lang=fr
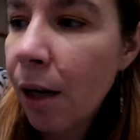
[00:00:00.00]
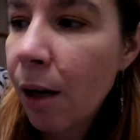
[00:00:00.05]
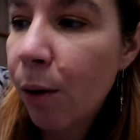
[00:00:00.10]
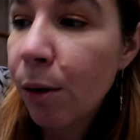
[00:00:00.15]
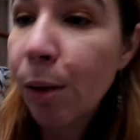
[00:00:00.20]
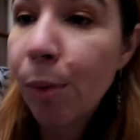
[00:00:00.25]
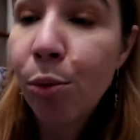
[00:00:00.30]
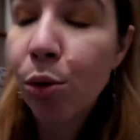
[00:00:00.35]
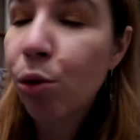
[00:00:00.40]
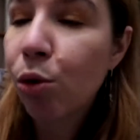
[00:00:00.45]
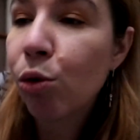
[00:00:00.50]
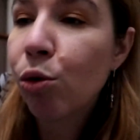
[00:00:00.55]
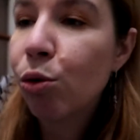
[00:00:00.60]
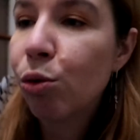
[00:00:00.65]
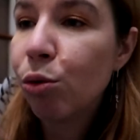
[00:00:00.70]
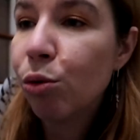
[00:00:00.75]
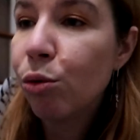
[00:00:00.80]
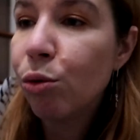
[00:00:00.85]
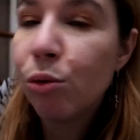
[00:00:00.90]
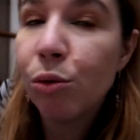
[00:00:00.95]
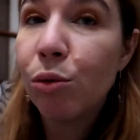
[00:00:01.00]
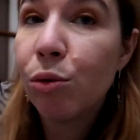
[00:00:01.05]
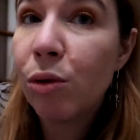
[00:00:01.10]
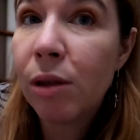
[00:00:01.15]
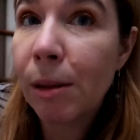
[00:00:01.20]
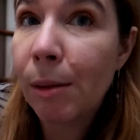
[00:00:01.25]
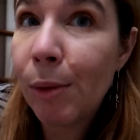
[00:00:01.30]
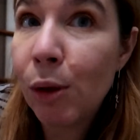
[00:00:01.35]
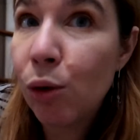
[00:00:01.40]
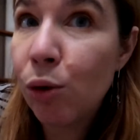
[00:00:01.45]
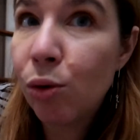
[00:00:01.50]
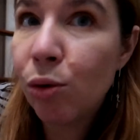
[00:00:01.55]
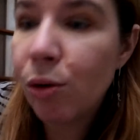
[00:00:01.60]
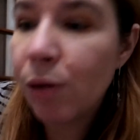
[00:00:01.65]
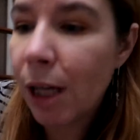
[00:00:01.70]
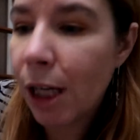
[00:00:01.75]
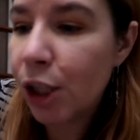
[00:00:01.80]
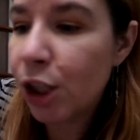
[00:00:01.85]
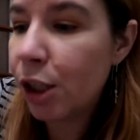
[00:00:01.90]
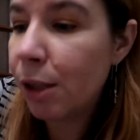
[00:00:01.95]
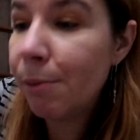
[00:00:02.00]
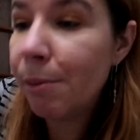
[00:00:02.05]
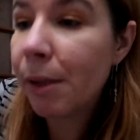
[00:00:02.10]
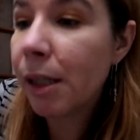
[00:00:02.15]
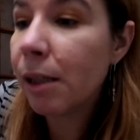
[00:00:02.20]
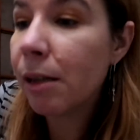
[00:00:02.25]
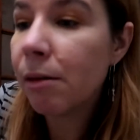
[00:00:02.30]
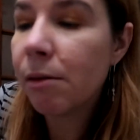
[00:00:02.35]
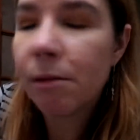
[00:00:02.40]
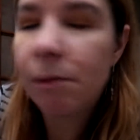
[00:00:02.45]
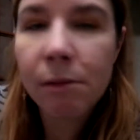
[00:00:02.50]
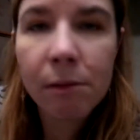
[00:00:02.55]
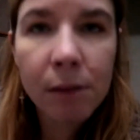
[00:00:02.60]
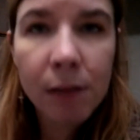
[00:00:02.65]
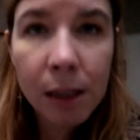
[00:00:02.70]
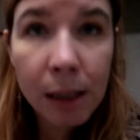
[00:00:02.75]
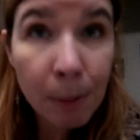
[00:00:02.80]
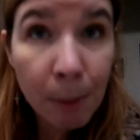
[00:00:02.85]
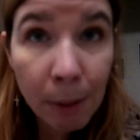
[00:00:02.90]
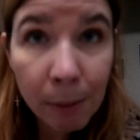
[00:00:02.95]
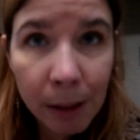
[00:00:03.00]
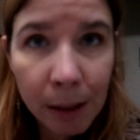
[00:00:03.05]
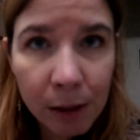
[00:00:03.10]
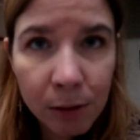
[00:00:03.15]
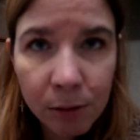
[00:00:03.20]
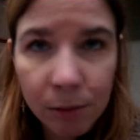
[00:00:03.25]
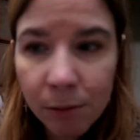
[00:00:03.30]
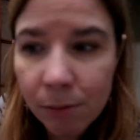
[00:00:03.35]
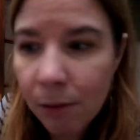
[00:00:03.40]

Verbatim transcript: On a pourtant que 5 minutes de trajet, mais euh, c'est pas perdu.